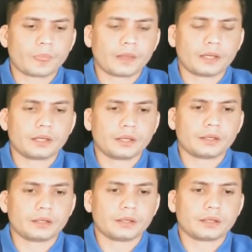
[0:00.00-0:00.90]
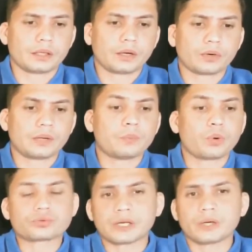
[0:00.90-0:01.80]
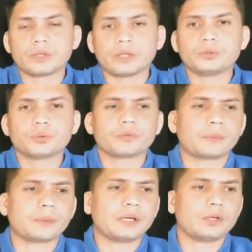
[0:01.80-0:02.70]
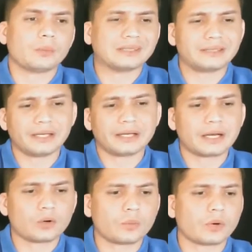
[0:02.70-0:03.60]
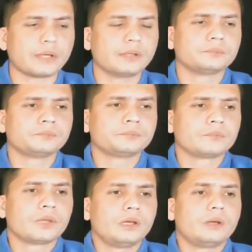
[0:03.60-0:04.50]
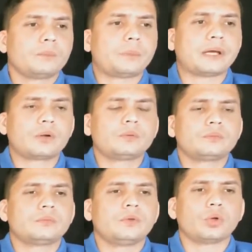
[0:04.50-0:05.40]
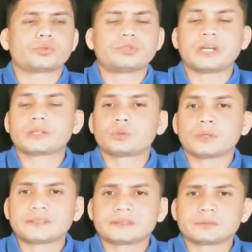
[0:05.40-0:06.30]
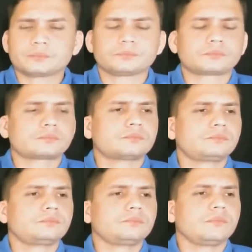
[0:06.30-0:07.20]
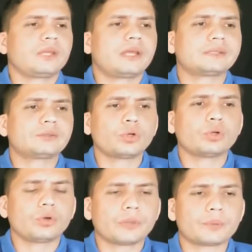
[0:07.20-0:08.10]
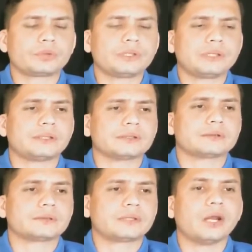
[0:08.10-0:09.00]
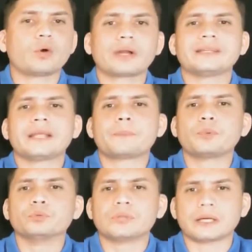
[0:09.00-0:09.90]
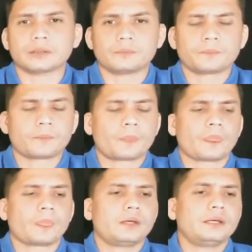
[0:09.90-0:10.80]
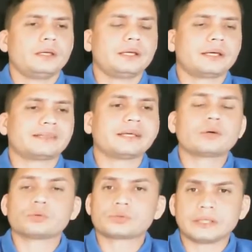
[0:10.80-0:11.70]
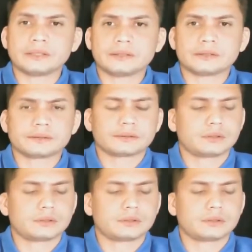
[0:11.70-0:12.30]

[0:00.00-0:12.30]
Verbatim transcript: Eh, creo que el boxeo y el judo femenino mantienen algo por ahí, pero lo cierto es que todos los deportistas que logren despuntar y que estén conscientes